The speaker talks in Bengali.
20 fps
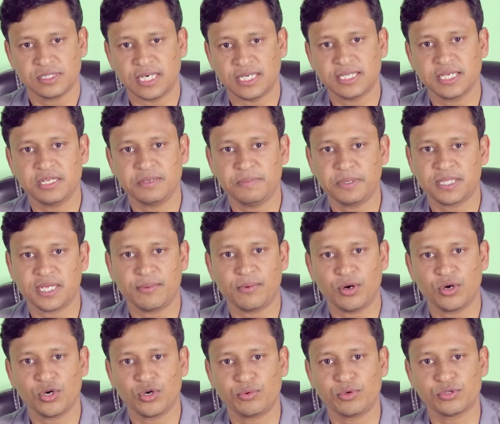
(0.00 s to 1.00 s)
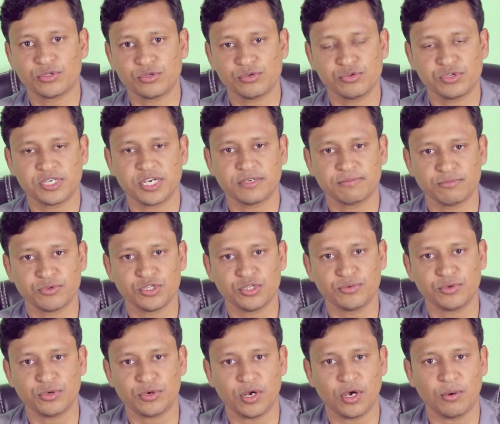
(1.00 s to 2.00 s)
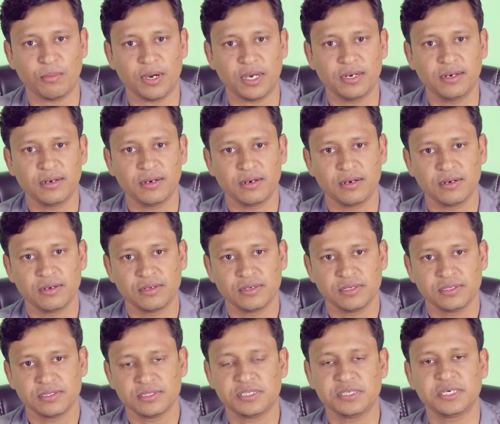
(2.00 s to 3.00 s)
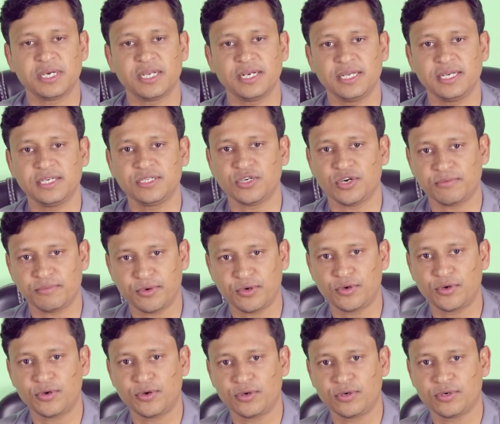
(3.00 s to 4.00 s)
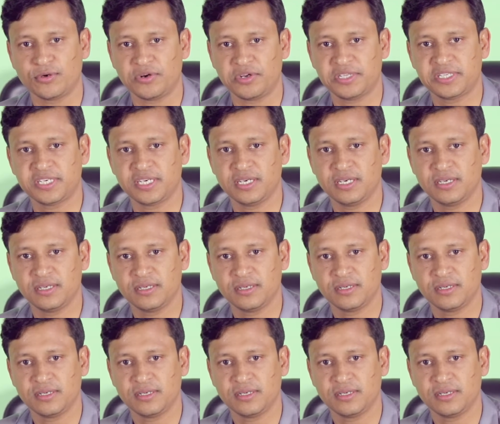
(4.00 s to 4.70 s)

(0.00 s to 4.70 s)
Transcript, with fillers: জাতির পিতা বঙ্গবন্ধু শেখ মুজিবুর রহমান যেখানে জন্মগ্রহণ করেছে